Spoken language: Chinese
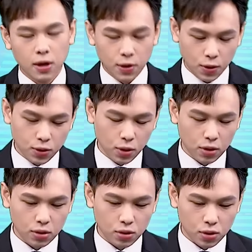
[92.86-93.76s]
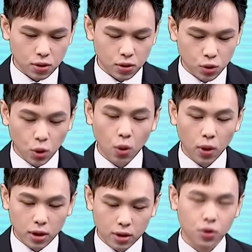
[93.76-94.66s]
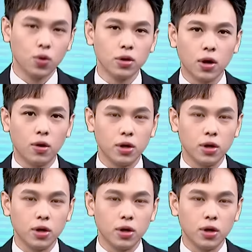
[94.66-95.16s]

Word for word: 因为说所谓的多头，